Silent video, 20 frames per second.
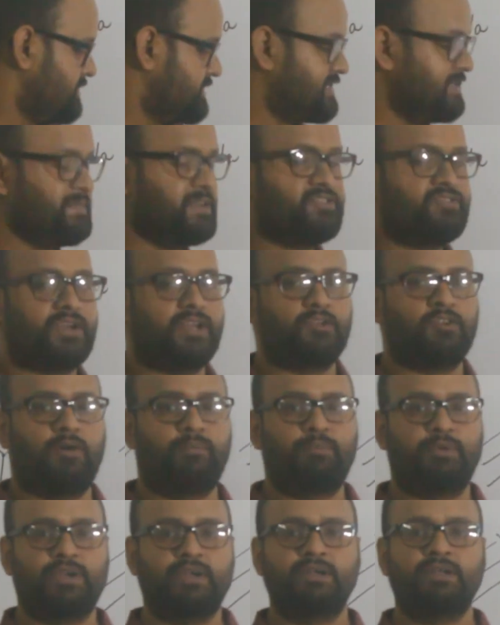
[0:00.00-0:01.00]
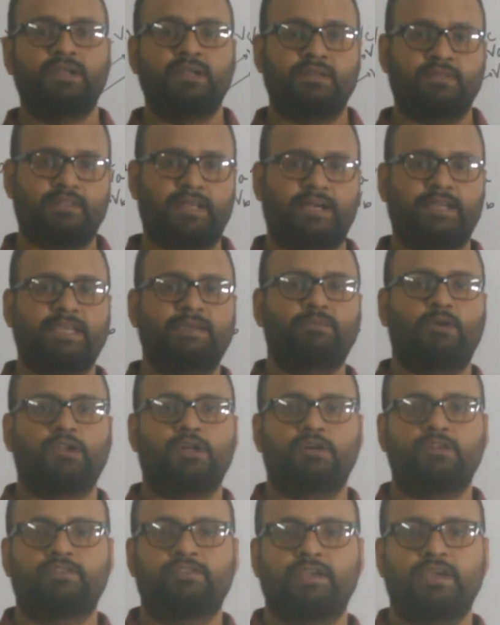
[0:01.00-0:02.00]
সিমেট্রিক্যাল কম্পোনেন্ট তাকেই
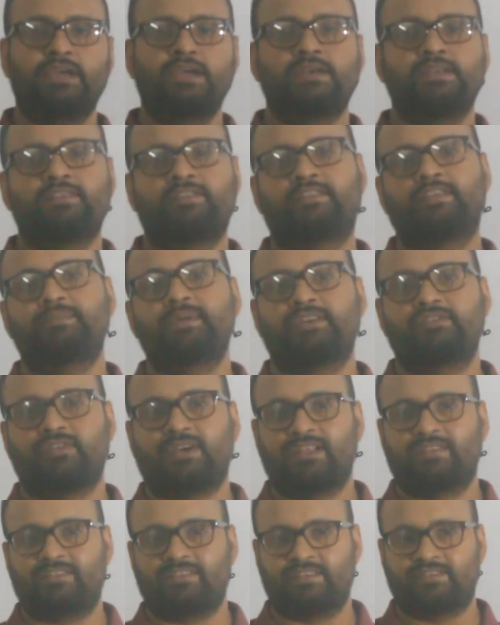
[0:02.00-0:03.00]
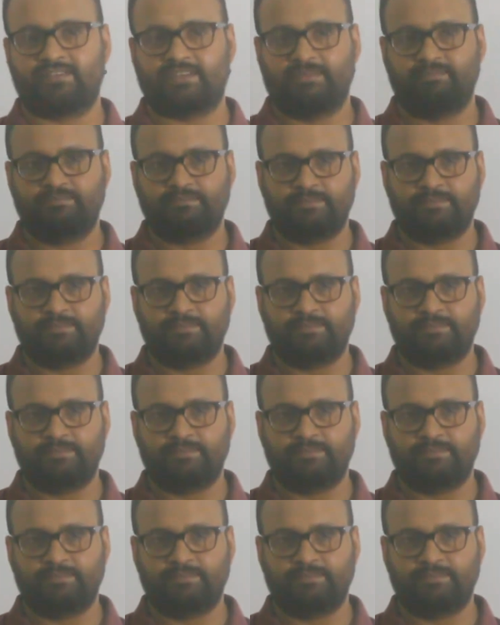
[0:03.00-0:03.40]
বলা হচ্ছে সিমেট্রিক্যাল সিস্টেম